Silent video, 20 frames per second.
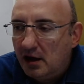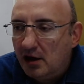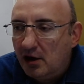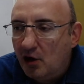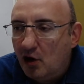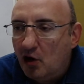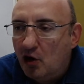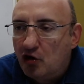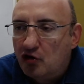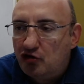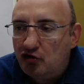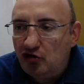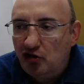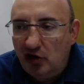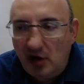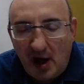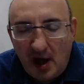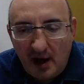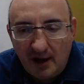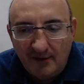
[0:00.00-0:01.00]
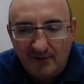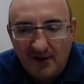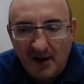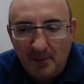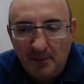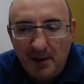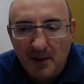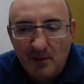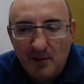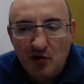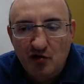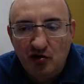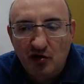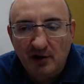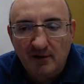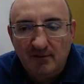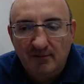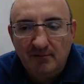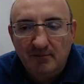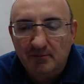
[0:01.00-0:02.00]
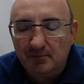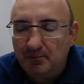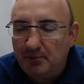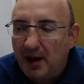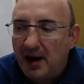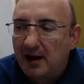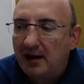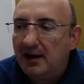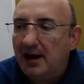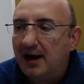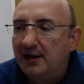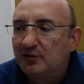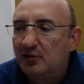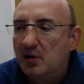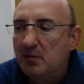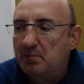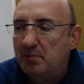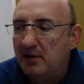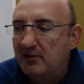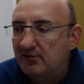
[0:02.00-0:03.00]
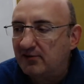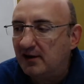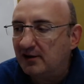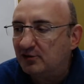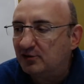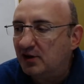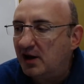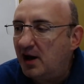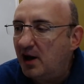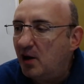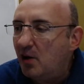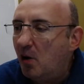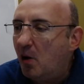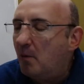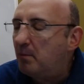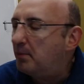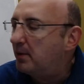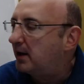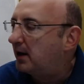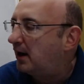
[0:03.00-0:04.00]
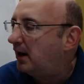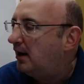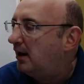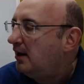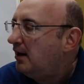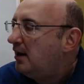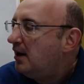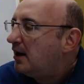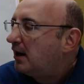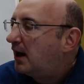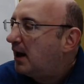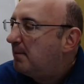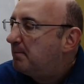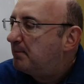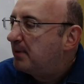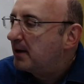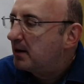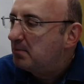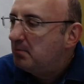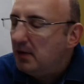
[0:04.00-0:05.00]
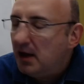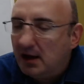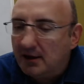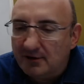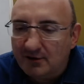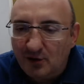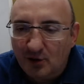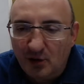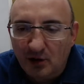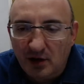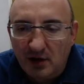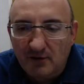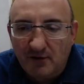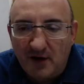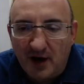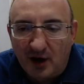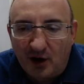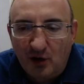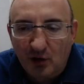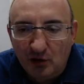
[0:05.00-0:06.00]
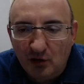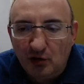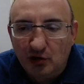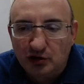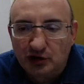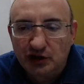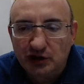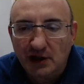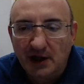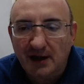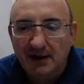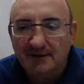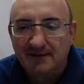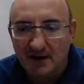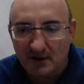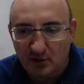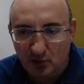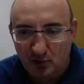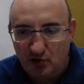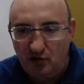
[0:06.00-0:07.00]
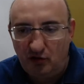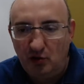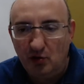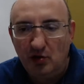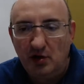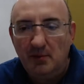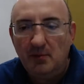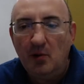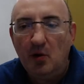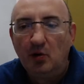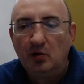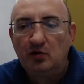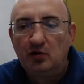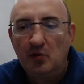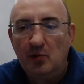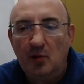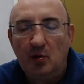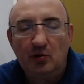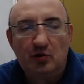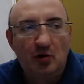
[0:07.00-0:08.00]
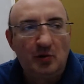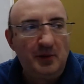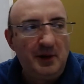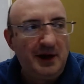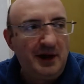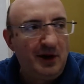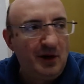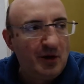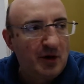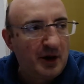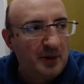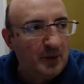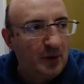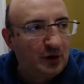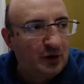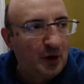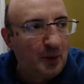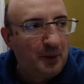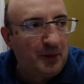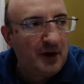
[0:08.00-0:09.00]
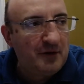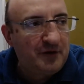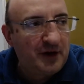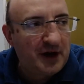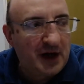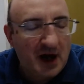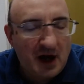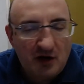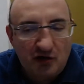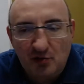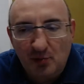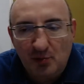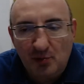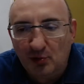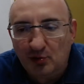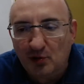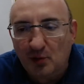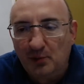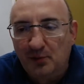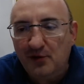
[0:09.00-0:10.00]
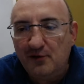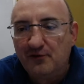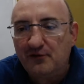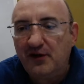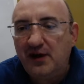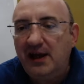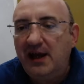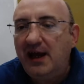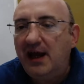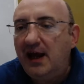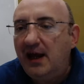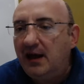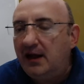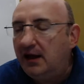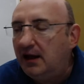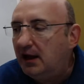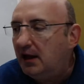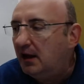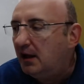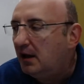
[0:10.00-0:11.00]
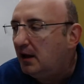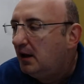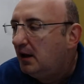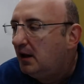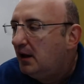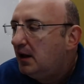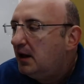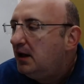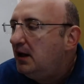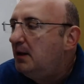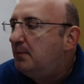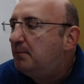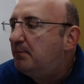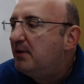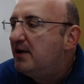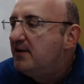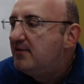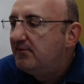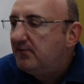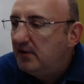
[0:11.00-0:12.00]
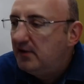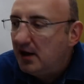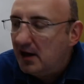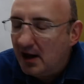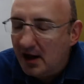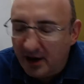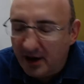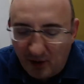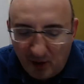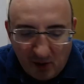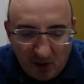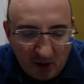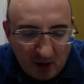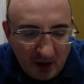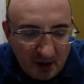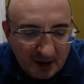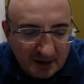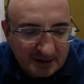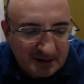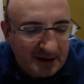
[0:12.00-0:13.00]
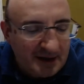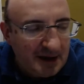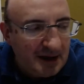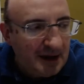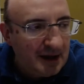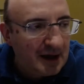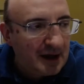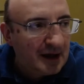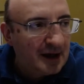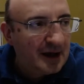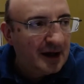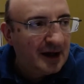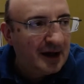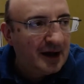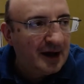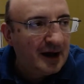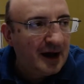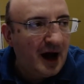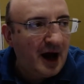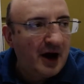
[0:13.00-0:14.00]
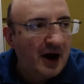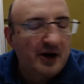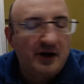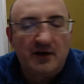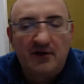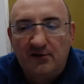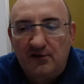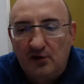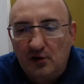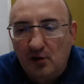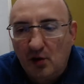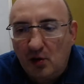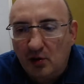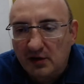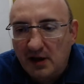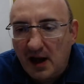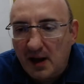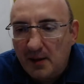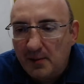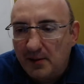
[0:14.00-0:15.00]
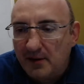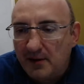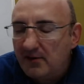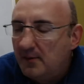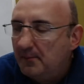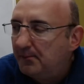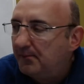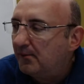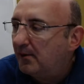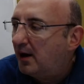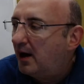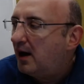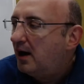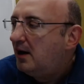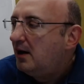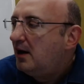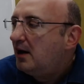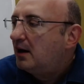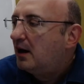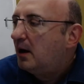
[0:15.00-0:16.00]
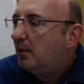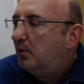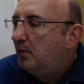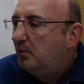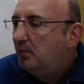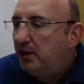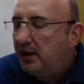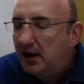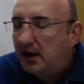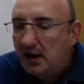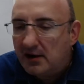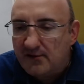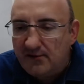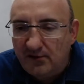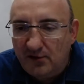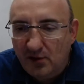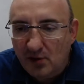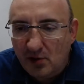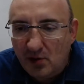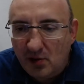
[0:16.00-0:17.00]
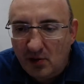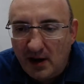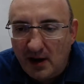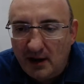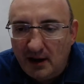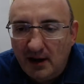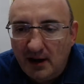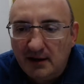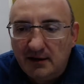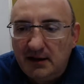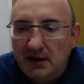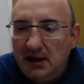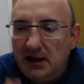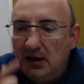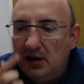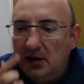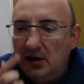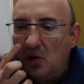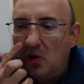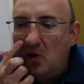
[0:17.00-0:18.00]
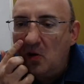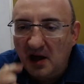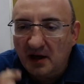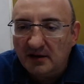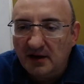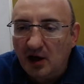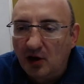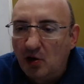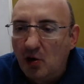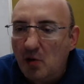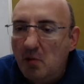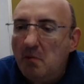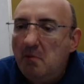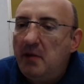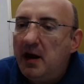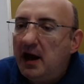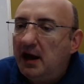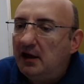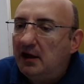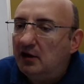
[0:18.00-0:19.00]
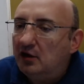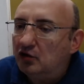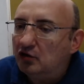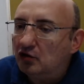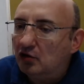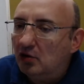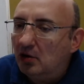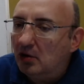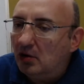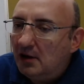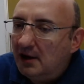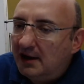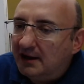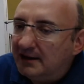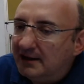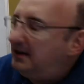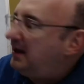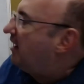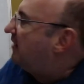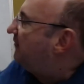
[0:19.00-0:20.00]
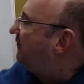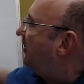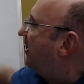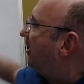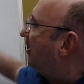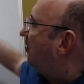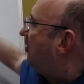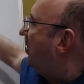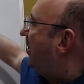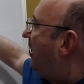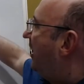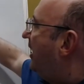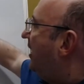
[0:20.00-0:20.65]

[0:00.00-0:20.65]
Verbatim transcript: Occidente. Abbiamo già parlato in passato delle opere che permettono di far conoscere in traduzioni molto molto migliori, molto più efficaci, molto più fedeli il pensiero di eh, Aristotele, per esempio la, la, pubblicazione in latino del commento di Averroè,